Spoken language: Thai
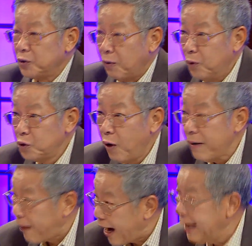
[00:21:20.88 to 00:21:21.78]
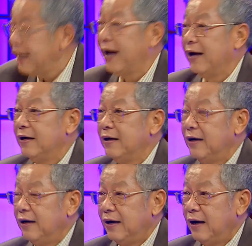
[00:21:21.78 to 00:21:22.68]
พอส่งผู้ช่วยไปเนี่ย
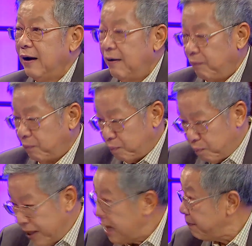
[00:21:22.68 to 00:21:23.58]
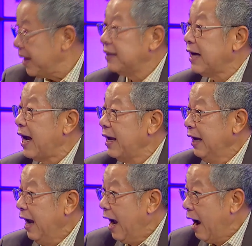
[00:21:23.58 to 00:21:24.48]
ไม่ใช่เปลี่ยนใจ
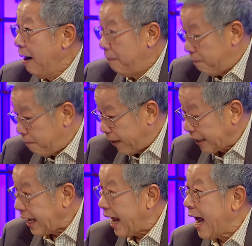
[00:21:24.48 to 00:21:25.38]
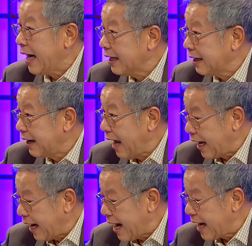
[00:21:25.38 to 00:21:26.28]
งดงิดเหรอประธาน
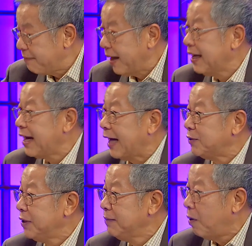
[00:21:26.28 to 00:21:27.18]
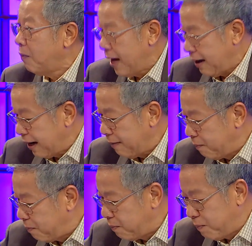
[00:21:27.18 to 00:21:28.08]
ไอ้คณะกรรมาการชุดนี้บอกว่า
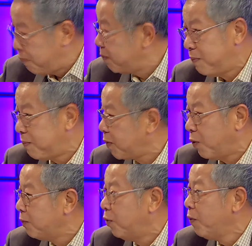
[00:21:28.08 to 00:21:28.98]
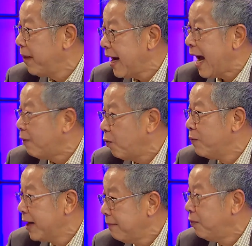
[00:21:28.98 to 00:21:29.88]
คุณพูดไม่ได้เพราะ
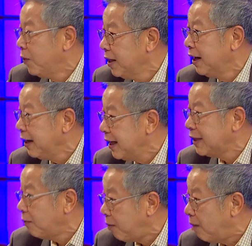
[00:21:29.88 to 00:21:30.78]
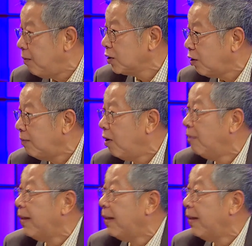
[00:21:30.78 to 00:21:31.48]
คุณไม่ได้พูดเรื่องนี้ต้องผบ.ทบ.